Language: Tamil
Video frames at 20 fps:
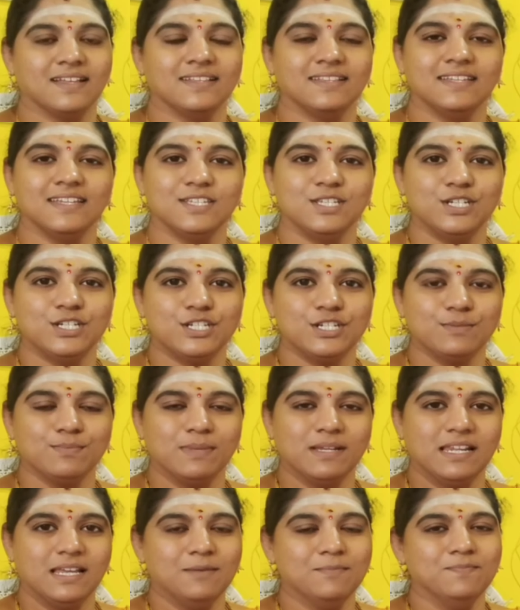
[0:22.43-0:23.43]

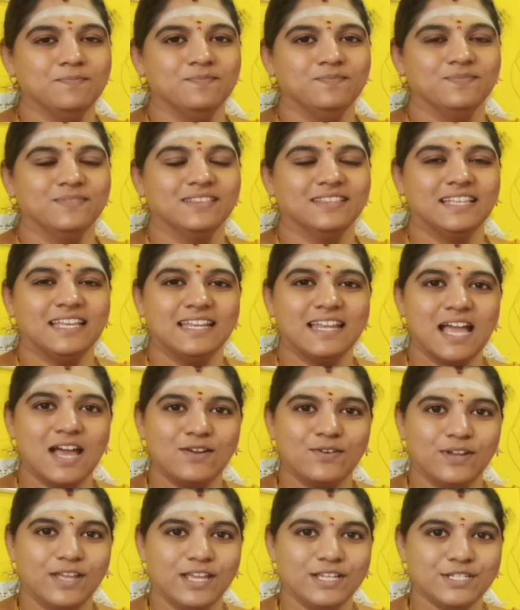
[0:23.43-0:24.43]
திருச்சிற்றம்பலம்
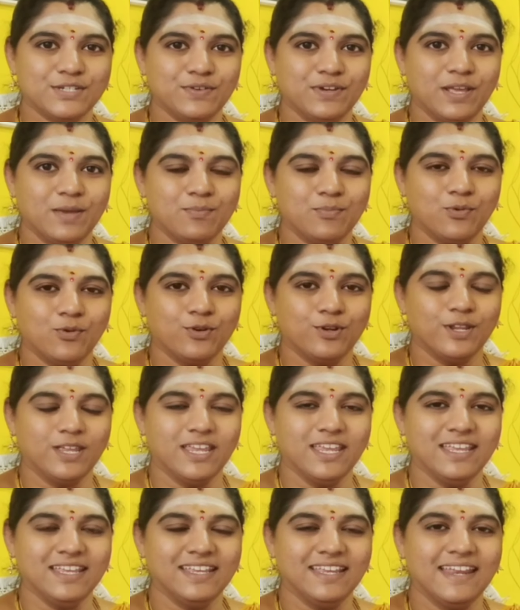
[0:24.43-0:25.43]
தென்னாருடைய சிவனை போற்றி
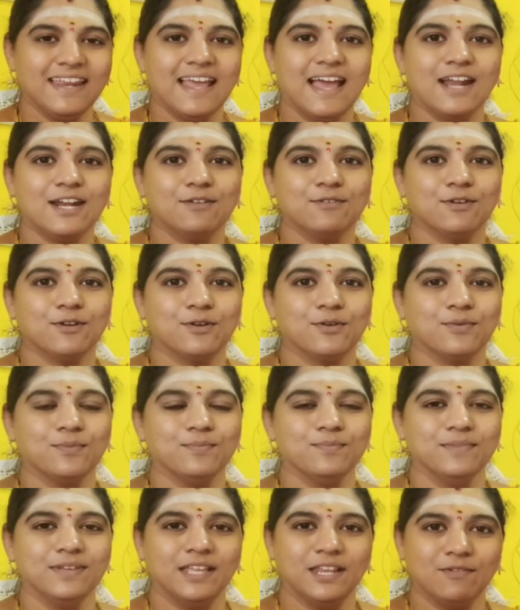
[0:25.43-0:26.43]

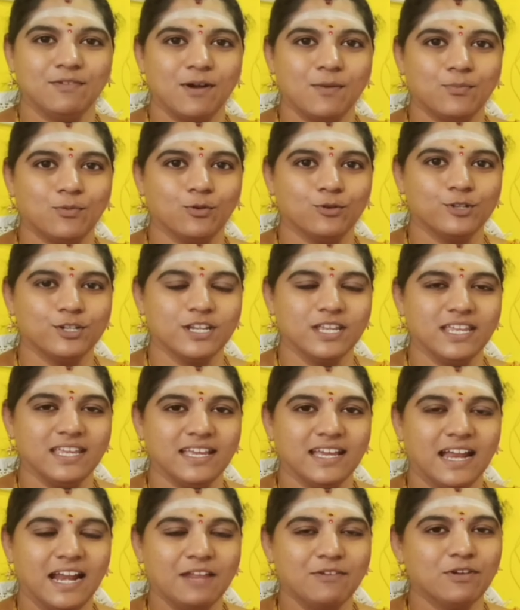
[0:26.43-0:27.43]
என்னாட்டவருக்கும் இறைவா போற்றி
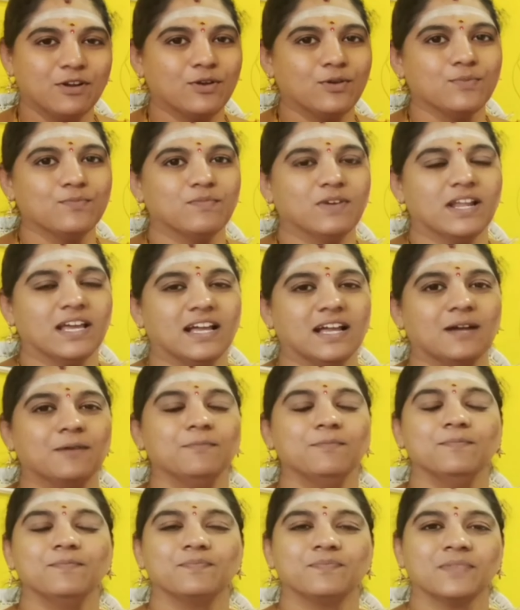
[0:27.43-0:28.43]
அனைவருக்கும்
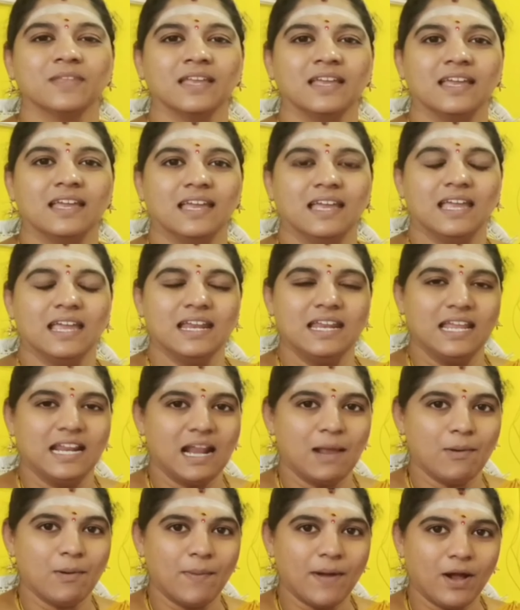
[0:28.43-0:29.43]
வணக்கம்
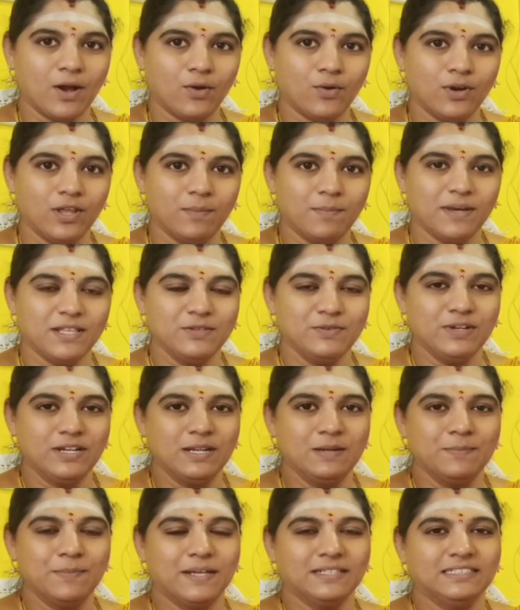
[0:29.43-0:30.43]
இன்றைக்கி நம்ம பார்க்கக்கூடிய பதிவு
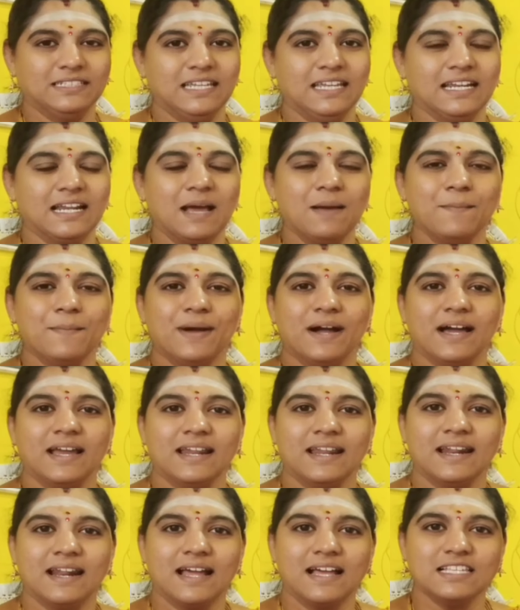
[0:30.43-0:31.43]
என்னென்னு பார்த்துட்டிங்கன்னா
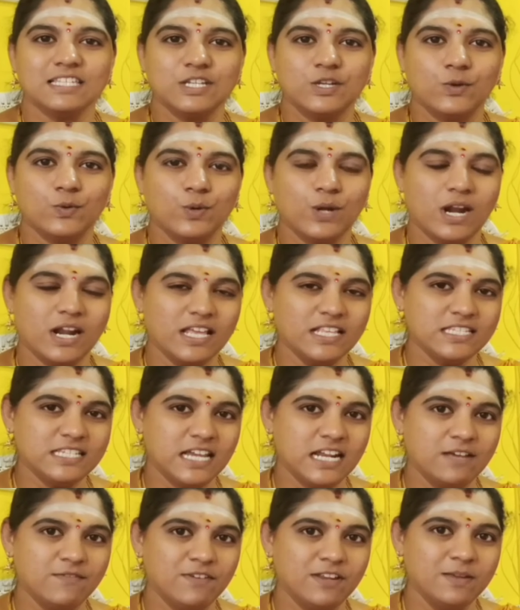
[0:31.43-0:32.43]
மகர ராசிக்குண்டான
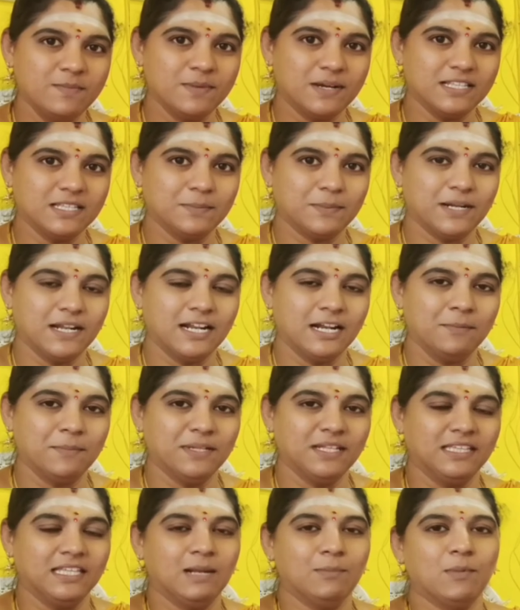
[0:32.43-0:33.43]
ஜனவரி மாத பலன்களை
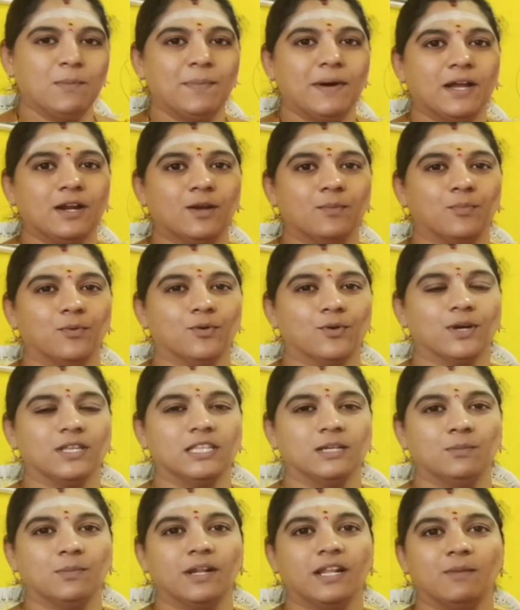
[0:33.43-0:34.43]
பற்றி தான் நம்ம பார்க்க போகிறோம்
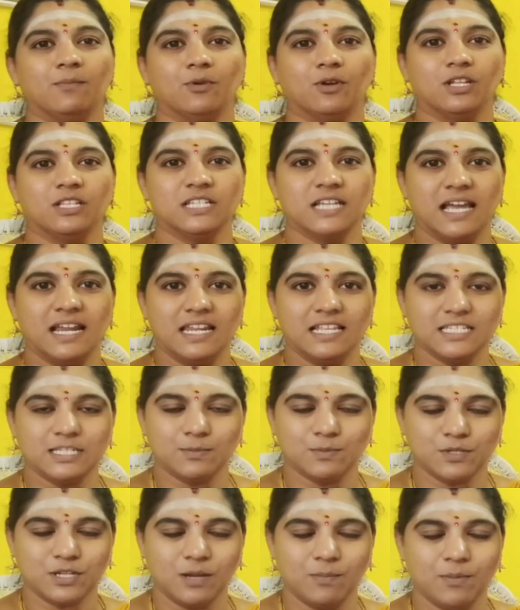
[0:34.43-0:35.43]
அதுக்கு முன்னாடி நம்மளுடைய சேனலை
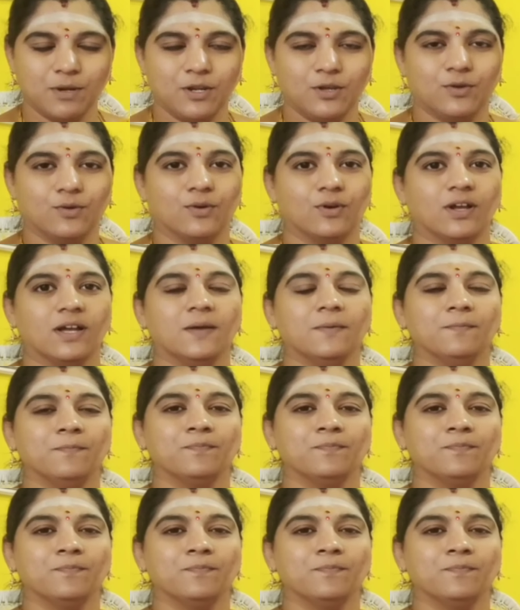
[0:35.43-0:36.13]
சப்ஸ்கிரைப் பண்ணிக்கோங்க